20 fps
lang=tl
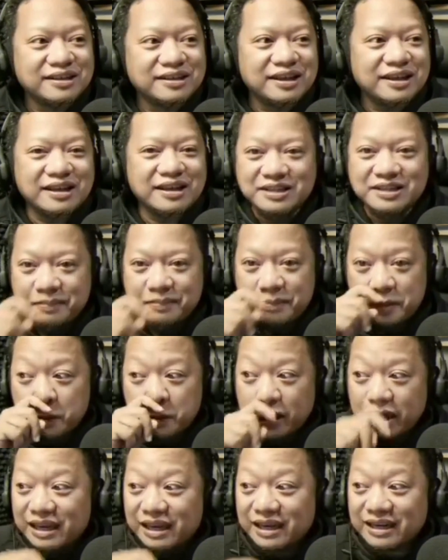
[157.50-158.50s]
Iisipin nyo,
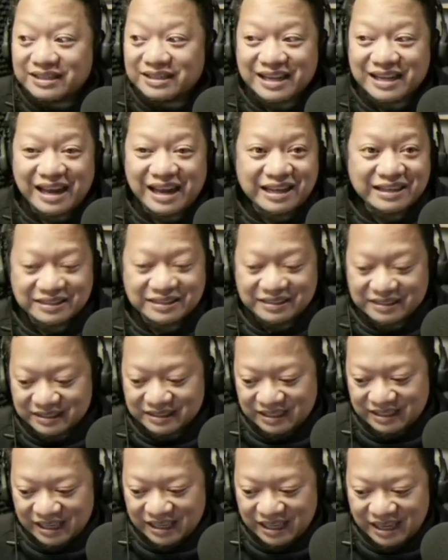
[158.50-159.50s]
eh, ilan sila?
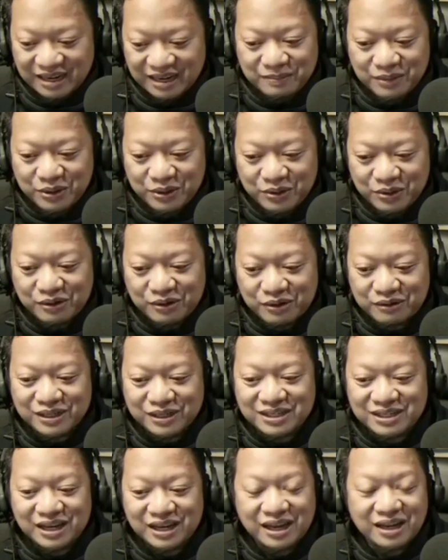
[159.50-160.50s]
Ilan ba yung
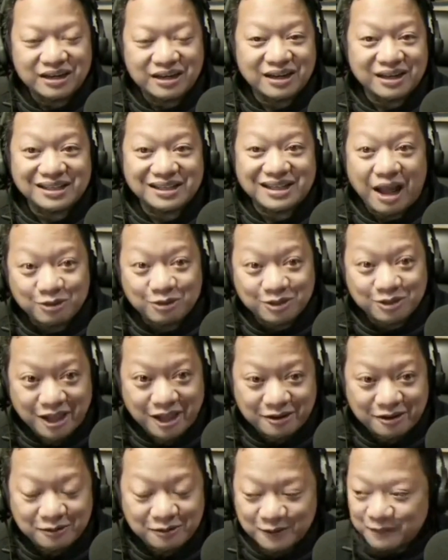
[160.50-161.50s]
converts? Ilan?
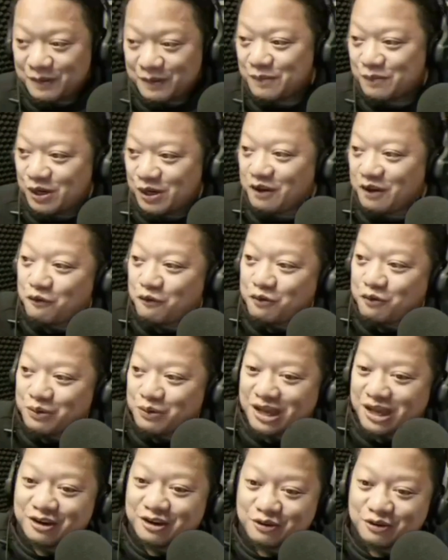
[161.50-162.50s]
3,000. O sabihin mo
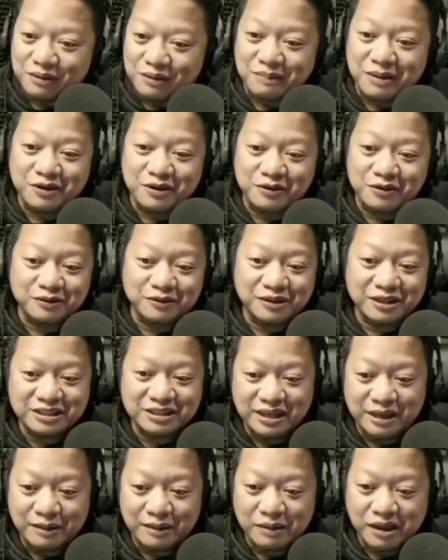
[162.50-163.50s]
nag-uwian yung iba doon.
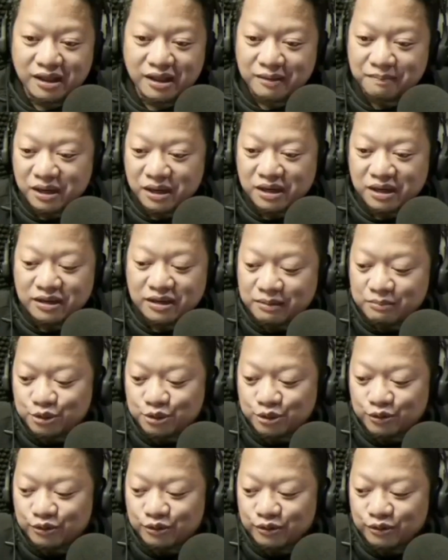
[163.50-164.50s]
kasi nga mga
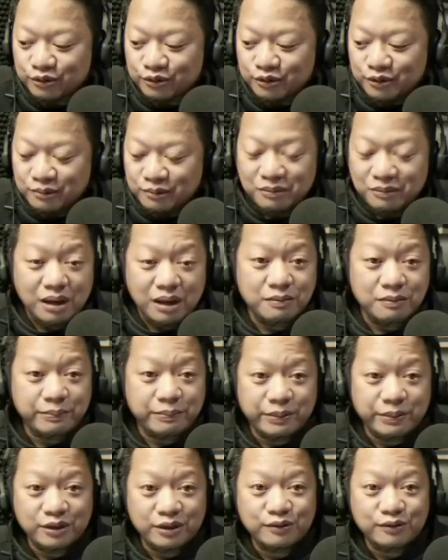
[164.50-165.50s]
pilgrims yun. Marami
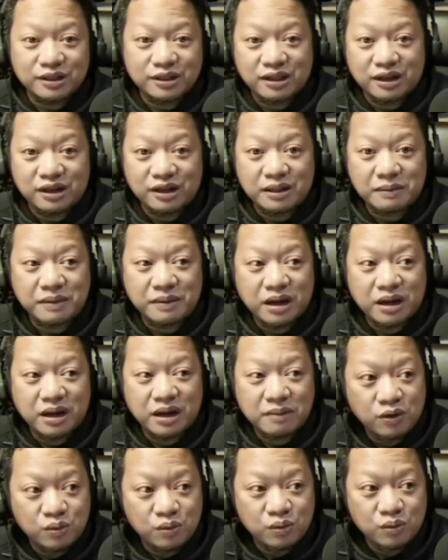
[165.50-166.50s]
pa rin yung natira.
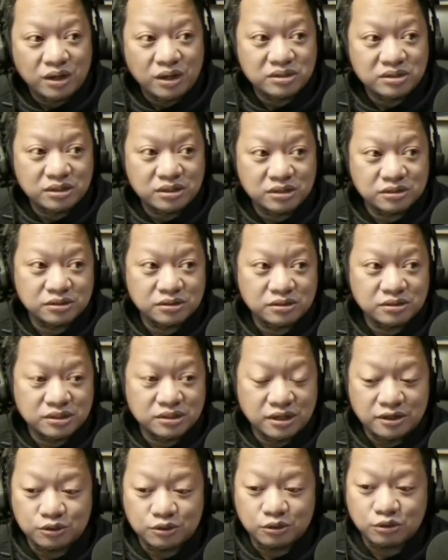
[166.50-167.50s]
Maraming locals ang
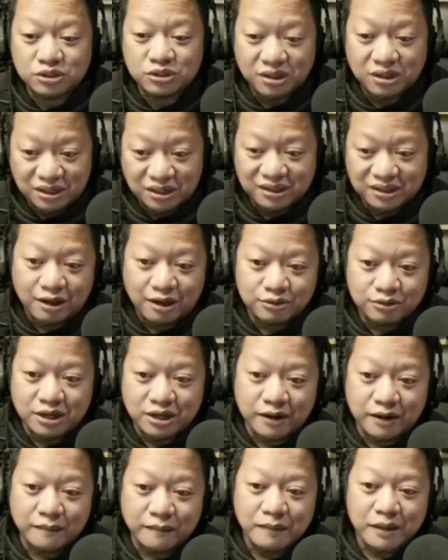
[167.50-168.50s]
sa, doon sa
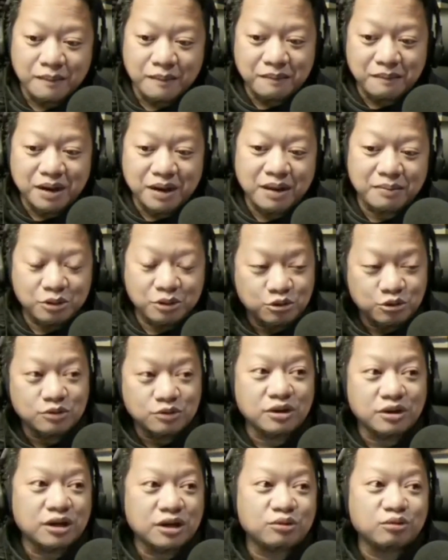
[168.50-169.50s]
3,000. Marami doon
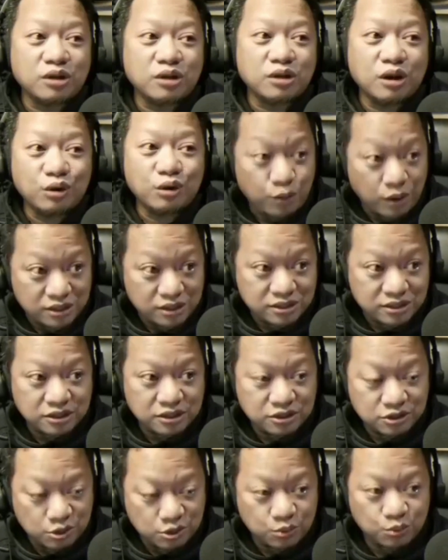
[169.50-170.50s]
sigurado na locals
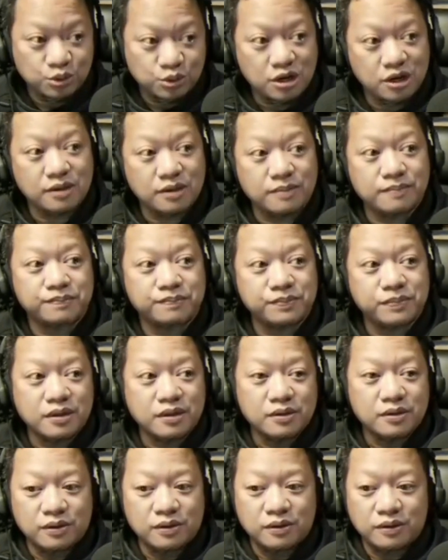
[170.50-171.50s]
ng Jerusalem.
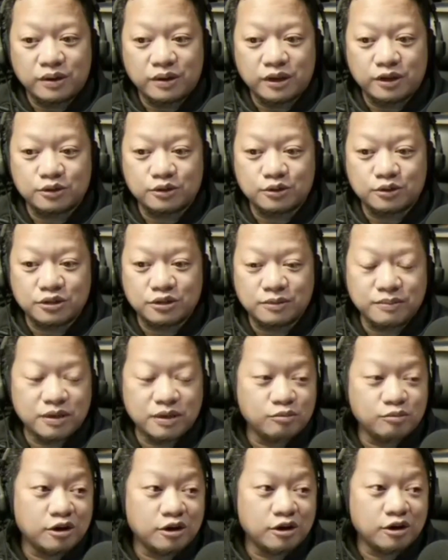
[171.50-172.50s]
Okay? So
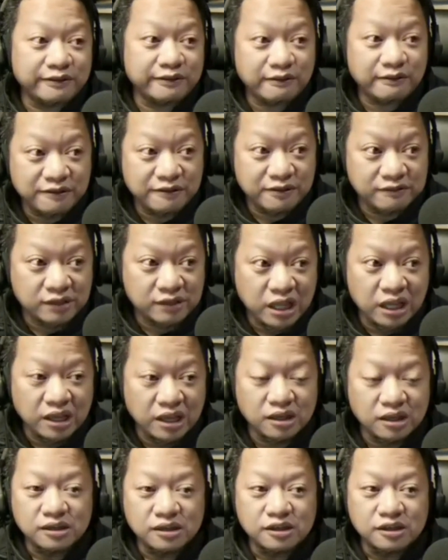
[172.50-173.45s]
sabihin mo lang 50-50.